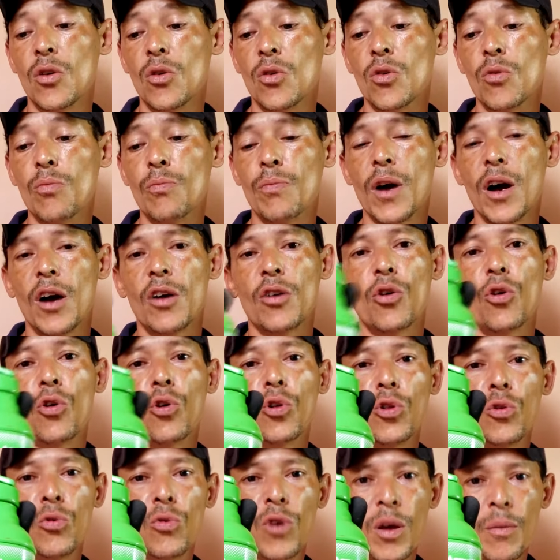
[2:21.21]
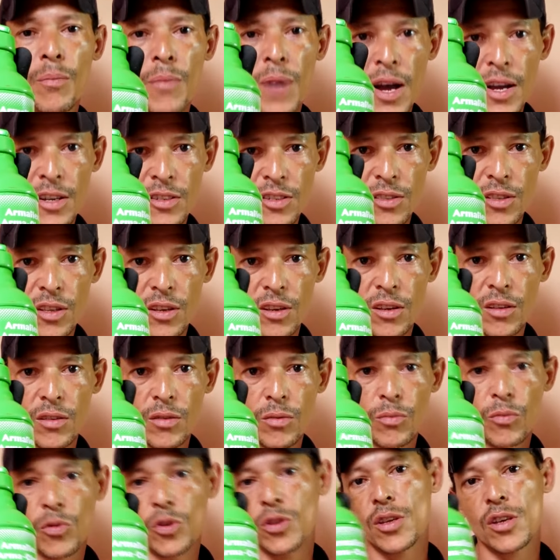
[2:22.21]
opa, Glue Master.
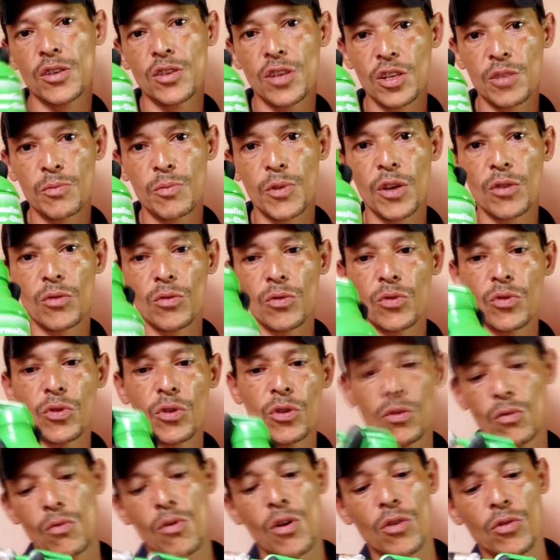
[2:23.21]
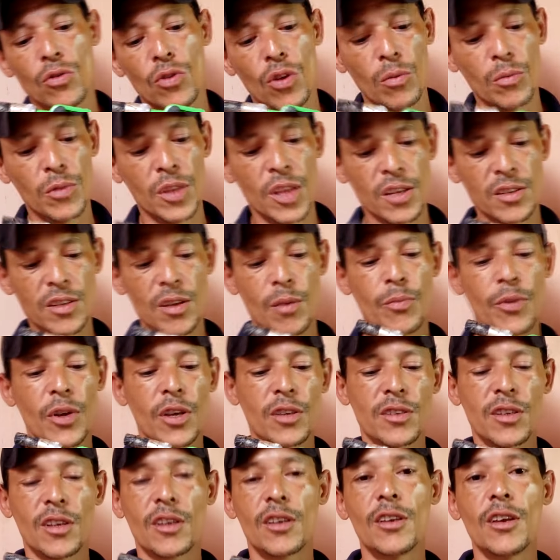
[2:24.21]
Muita gente perguntou qual é o nome dessa
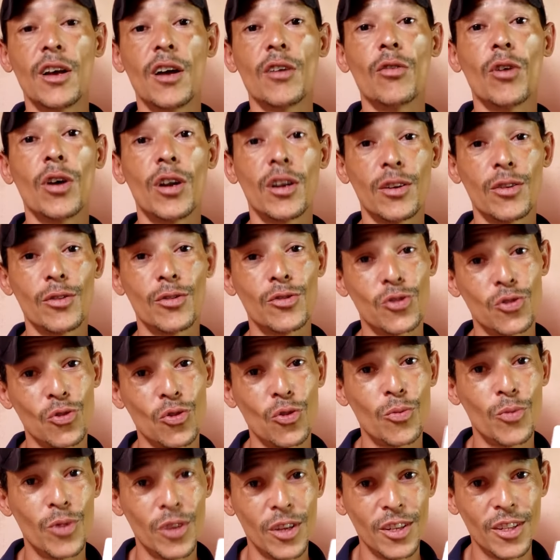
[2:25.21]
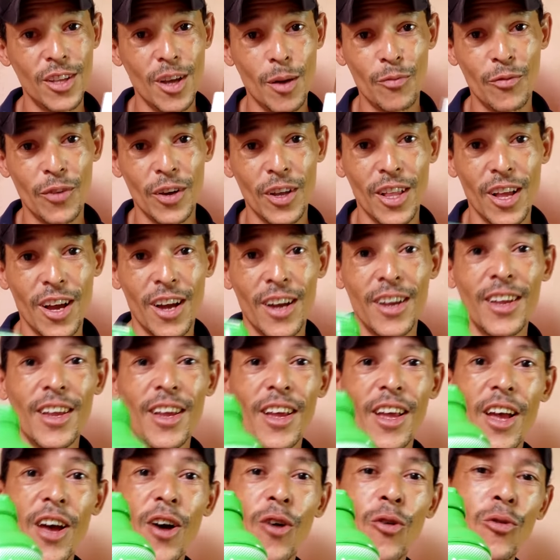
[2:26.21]
peça aqui, agora que eu descobri dá para falar.
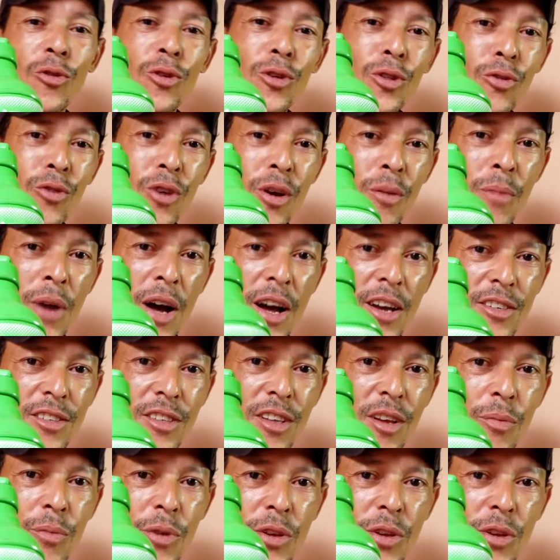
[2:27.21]
É o Glue Master,